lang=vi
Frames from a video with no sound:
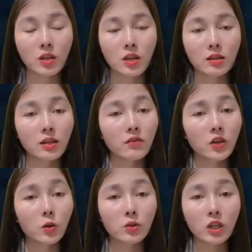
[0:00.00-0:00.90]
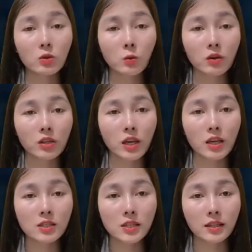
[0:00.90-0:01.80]
Người vợ đầu tiên của Nghĩa
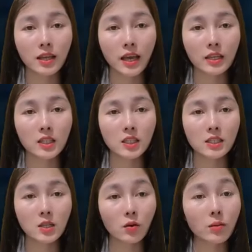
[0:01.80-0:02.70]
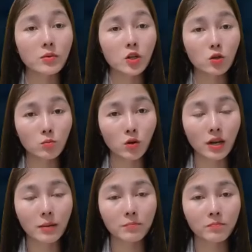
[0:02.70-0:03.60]
chia tay anh chỉ sau đám cưới đúng 1
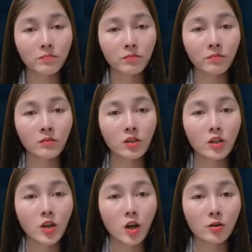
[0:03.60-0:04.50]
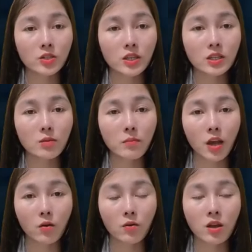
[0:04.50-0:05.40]
năm. Người đó chê Nghĩa nghèo,
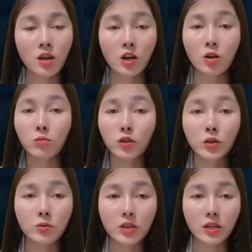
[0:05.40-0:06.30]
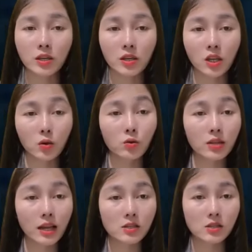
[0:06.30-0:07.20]
không có điều kiện để cô ta
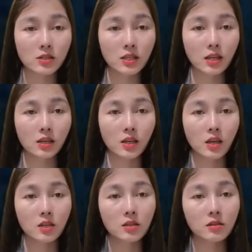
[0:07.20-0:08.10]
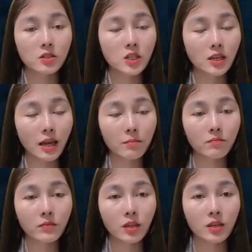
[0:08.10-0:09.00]
trưng diện như chị em
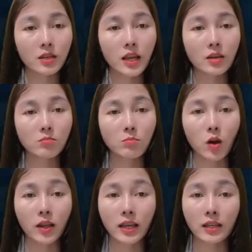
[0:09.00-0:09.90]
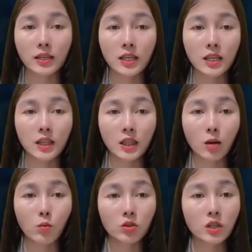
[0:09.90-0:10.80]
nên bỏ lại anh đi theo một
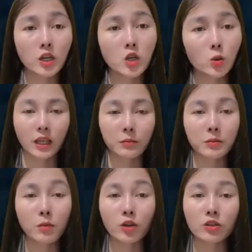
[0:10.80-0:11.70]
người nhiều tiền khác.